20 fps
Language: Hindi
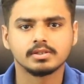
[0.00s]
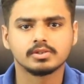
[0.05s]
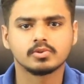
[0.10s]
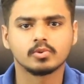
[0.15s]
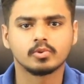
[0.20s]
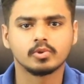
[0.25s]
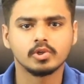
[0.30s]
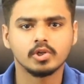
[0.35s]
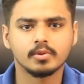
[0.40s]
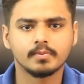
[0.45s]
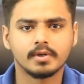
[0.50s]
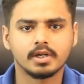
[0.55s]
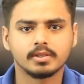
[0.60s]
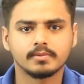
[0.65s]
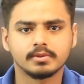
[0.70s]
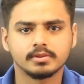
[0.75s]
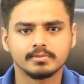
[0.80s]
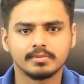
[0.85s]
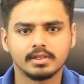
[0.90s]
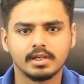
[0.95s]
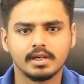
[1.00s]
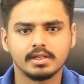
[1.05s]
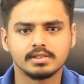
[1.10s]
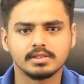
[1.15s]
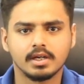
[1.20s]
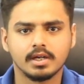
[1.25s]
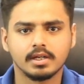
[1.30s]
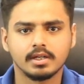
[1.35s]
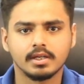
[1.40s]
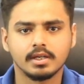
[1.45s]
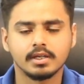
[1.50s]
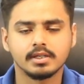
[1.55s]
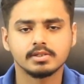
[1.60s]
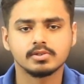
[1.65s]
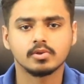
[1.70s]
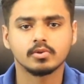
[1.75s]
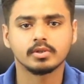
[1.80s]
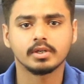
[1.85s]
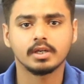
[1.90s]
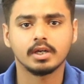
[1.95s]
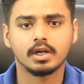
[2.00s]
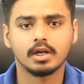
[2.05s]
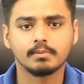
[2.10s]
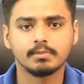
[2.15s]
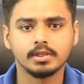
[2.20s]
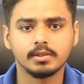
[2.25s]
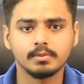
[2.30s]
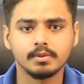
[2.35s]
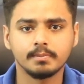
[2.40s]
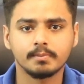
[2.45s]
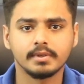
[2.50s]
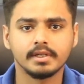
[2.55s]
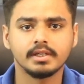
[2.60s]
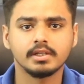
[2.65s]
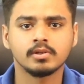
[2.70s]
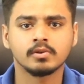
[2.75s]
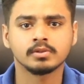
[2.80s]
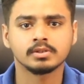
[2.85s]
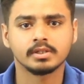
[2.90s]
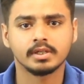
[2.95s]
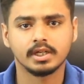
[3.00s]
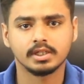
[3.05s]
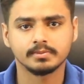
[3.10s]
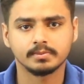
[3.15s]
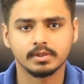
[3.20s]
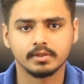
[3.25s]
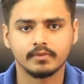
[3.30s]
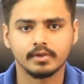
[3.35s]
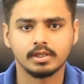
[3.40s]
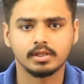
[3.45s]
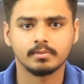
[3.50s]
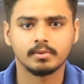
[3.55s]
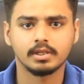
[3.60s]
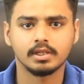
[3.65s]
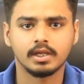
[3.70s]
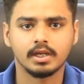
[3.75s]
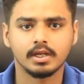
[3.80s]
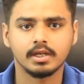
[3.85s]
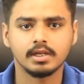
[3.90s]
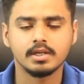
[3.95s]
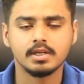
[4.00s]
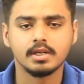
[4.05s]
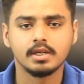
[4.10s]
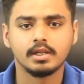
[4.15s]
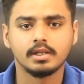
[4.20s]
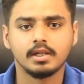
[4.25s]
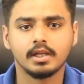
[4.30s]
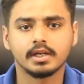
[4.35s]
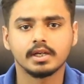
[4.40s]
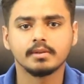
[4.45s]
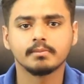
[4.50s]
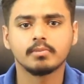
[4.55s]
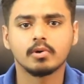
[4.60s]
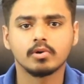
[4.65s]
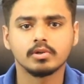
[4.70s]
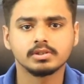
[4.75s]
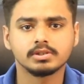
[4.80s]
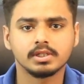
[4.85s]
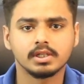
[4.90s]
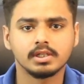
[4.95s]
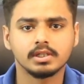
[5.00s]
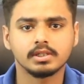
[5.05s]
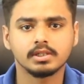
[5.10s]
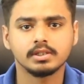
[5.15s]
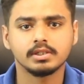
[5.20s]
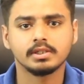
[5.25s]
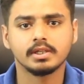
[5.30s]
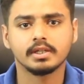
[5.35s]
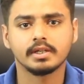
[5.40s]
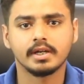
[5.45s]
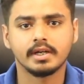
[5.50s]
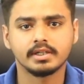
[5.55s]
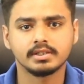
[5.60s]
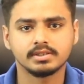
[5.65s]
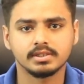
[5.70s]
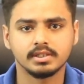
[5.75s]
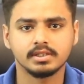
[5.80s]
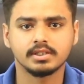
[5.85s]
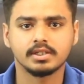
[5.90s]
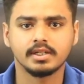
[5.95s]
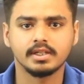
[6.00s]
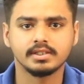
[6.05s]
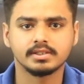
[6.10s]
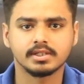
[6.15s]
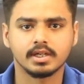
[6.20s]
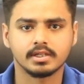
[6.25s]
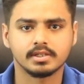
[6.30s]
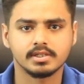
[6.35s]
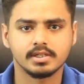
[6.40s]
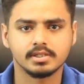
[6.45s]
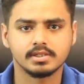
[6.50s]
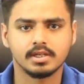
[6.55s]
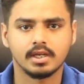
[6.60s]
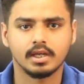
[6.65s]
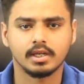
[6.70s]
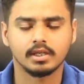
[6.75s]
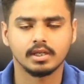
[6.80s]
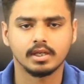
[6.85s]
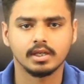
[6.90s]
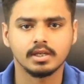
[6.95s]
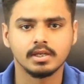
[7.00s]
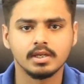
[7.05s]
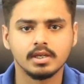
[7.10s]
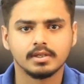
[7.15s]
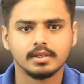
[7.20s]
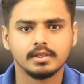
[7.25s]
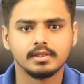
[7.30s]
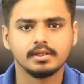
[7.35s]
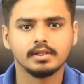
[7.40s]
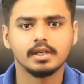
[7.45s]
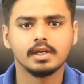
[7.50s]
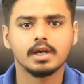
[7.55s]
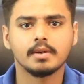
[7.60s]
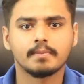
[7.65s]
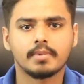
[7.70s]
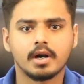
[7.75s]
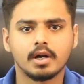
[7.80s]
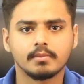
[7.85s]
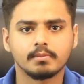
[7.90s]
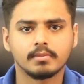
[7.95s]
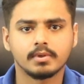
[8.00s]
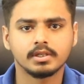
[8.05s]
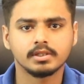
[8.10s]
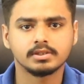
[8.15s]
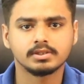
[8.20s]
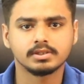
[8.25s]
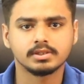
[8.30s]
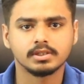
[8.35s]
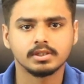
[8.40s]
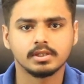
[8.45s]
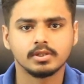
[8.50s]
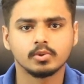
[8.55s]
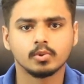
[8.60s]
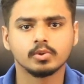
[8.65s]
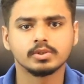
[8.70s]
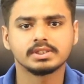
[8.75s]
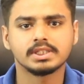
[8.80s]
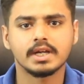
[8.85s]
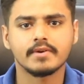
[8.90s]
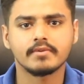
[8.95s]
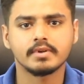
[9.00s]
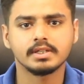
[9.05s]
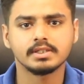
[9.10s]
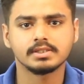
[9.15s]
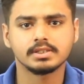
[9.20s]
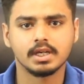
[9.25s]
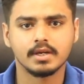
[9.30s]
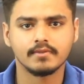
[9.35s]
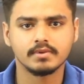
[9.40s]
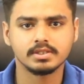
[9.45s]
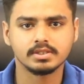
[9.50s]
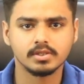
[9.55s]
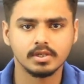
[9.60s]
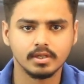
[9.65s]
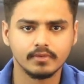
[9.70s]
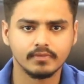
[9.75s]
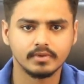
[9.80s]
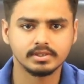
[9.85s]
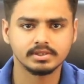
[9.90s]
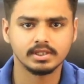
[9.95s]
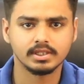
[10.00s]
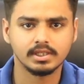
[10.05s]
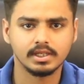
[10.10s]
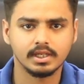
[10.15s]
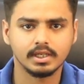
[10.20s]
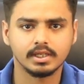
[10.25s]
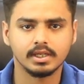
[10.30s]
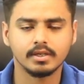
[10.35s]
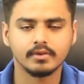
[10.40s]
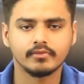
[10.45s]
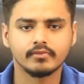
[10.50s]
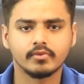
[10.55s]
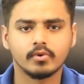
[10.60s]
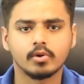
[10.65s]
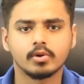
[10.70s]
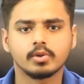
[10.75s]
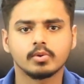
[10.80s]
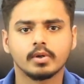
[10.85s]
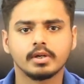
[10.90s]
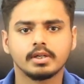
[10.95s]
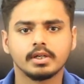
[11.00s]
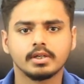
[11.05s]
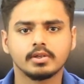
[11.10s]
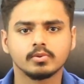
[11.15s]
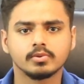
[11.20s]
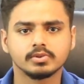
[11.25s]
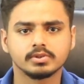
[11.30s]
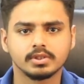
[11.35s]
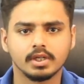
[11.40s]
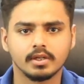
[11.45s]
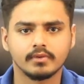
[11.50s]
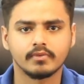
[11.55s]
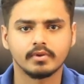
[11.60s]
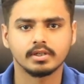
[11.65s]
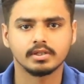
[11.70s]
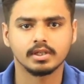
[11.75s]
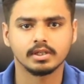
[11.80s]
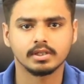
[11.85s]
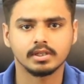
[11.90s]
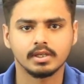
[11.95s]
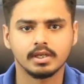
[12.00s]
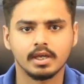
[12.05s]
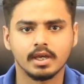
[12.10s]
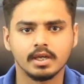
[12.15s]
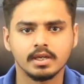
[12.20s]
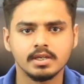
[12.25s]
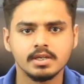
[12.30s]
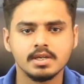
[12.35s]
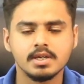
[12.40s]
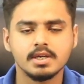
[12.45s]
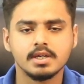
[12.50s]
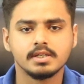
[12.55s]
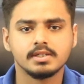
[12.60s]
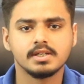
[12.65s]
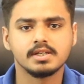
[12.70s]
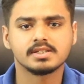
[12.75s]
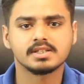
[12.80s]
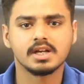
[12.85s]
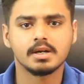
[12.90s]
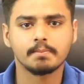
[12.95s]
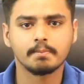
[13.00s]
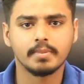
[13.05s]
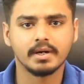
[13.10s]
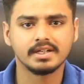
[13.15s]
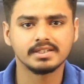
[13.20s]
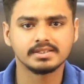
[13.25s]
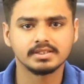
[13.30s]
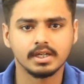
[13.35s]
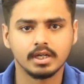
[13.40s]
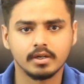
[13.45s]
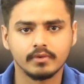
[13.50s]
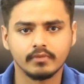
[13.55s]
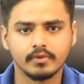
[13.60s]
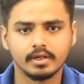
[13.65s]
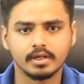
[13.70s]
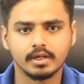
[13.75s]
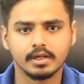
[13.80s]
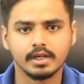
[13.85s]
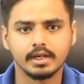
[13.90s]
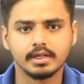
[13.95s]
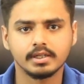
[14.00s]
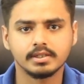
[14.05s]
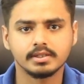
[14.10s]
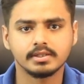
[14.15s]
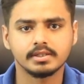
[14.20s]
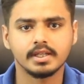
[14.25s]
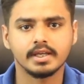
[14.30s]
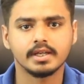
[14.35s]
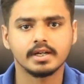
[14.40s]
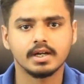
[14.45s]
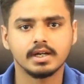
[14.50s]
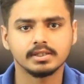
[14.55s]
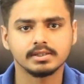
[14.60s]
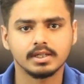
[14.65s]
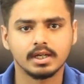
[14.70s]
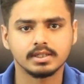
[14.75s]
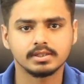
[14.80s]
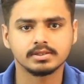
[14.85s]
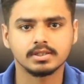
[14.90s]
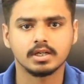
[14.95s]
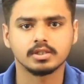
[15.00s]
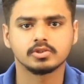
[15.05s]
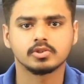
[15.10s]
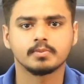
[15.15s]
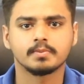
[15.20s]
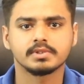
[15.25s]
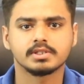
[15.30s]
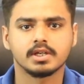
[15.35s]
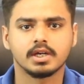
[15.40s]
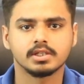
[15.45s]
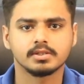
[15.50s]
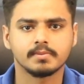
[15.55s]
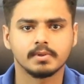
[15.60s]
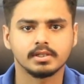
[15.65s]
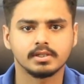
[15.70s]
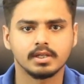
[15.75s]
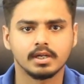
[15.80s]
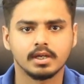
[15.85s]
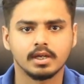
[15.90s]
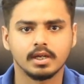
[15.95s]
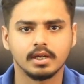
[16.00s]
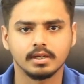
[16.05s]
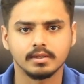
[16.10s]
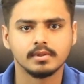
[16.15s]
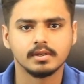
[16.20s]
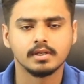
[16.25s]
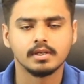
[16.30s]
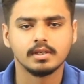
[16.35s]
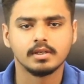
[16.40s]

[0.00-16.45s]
स्टूडियो अपार्टमेंट बनाए जा रहे हैं जो कि अभी भी प्री लॉन्च रेट्स पर अवेलेबल हैं लेकिन बहुत जल्द ये रेट्स इंक्रीज़ कर दिए जाएंगे ये अपार्टमेंट्स 277 स्क्वायर फिट से लेके 422 स्क्वायर फिट तक के हैं जिसका पर स्क्वायर फिट रेट 13,750 बनता है